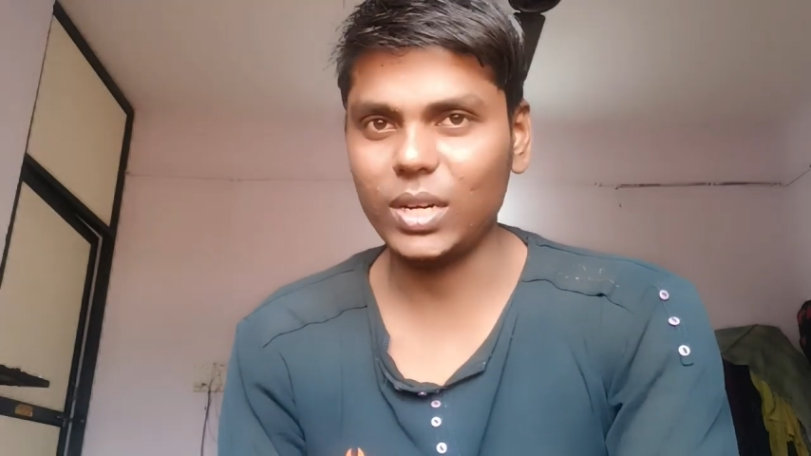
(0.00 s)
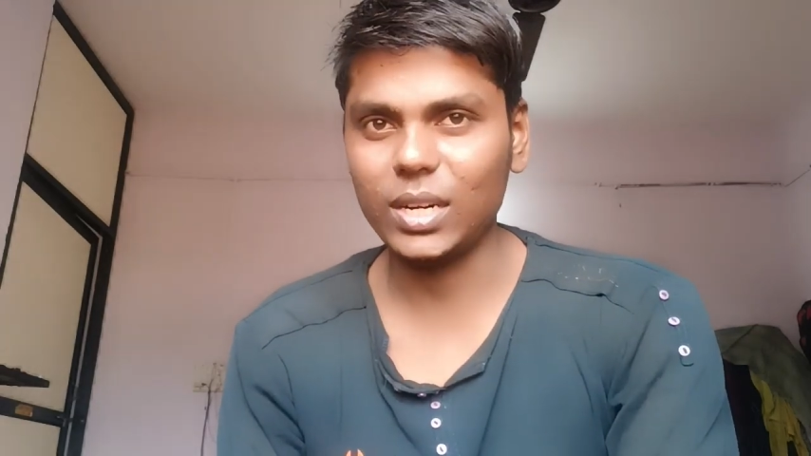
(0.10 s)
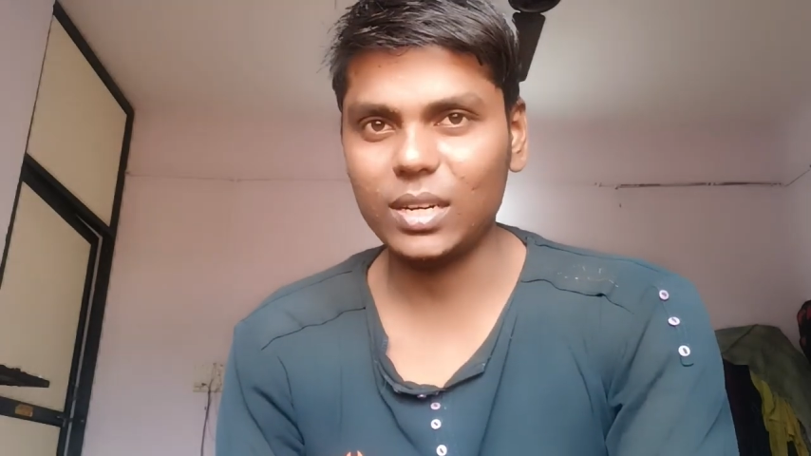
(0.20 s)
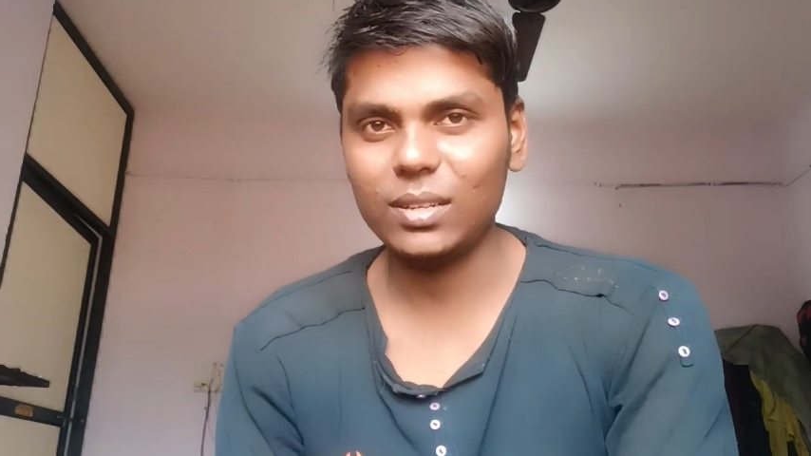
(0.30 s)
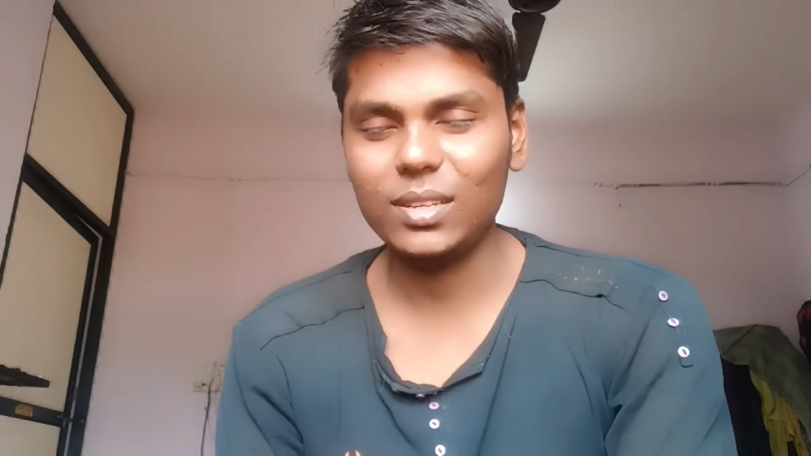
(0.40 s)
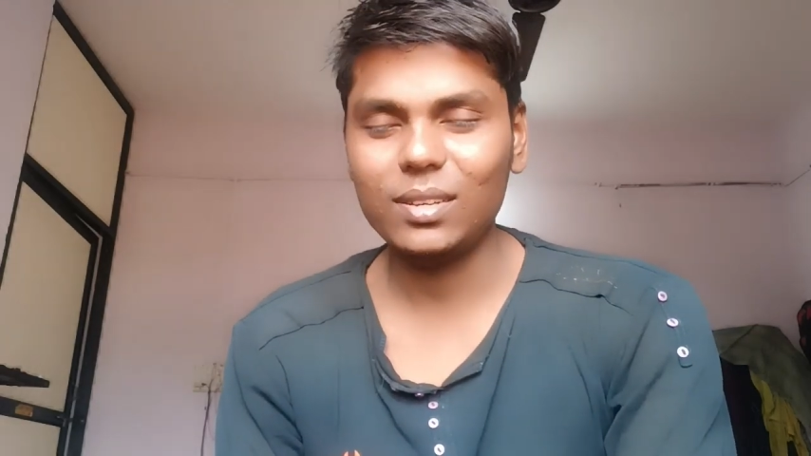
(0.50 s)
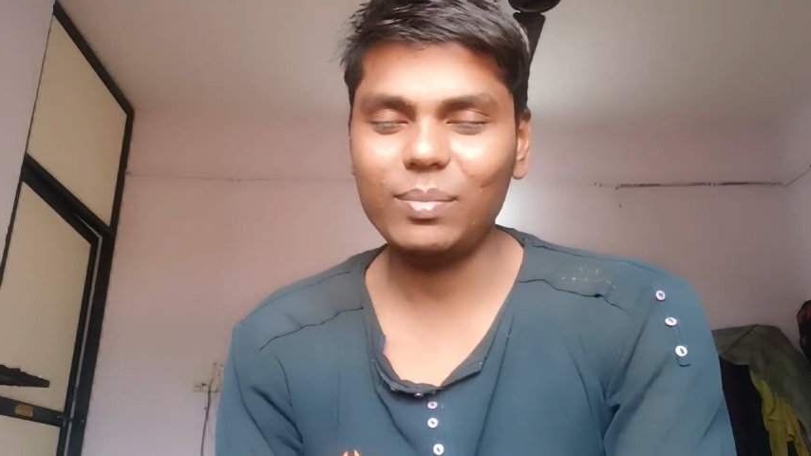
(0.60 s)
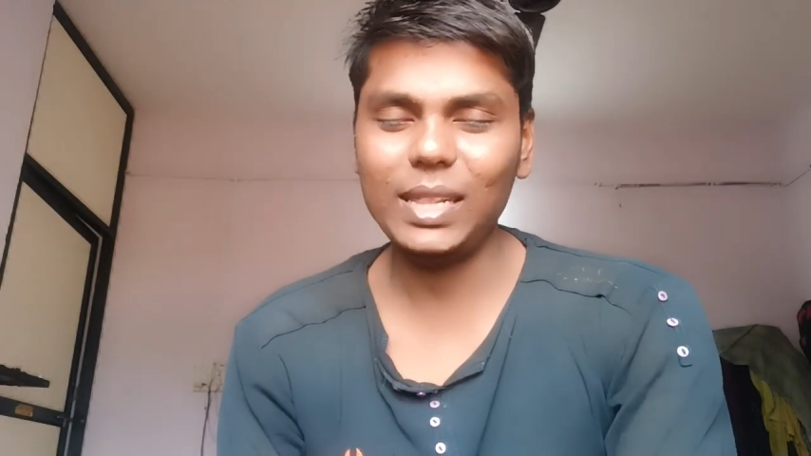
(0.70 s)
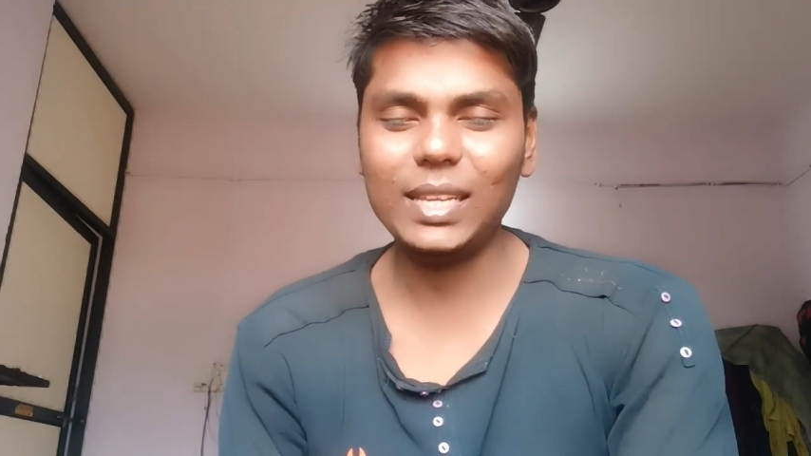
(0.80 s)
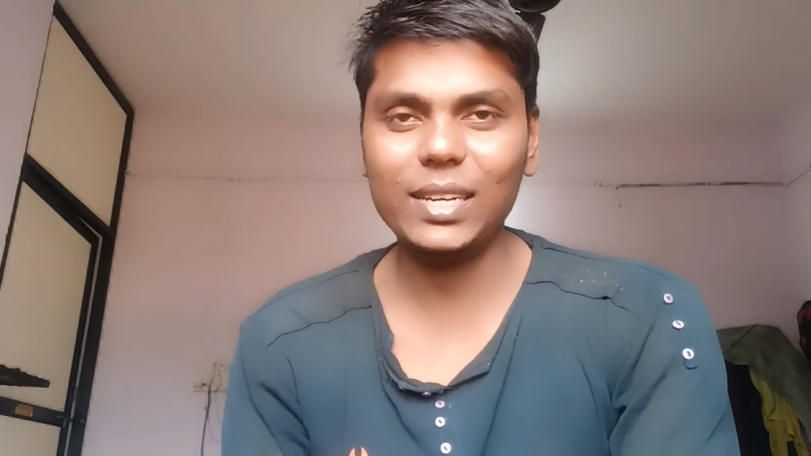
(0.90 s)
करना
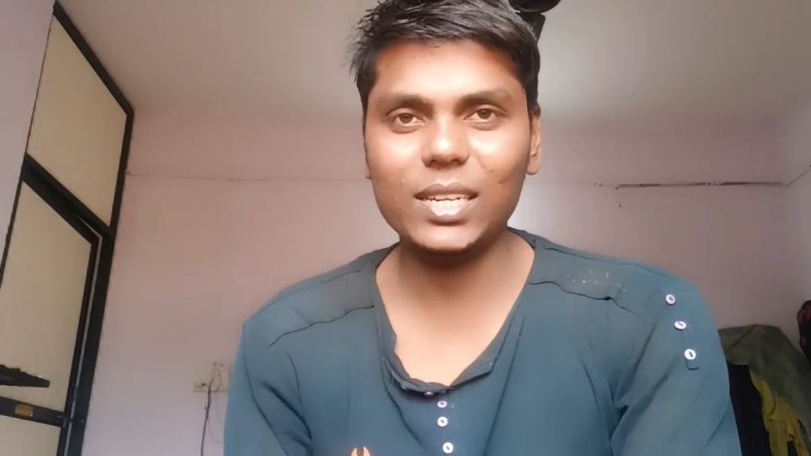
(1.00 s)
मिलते हैं नेक्स्ट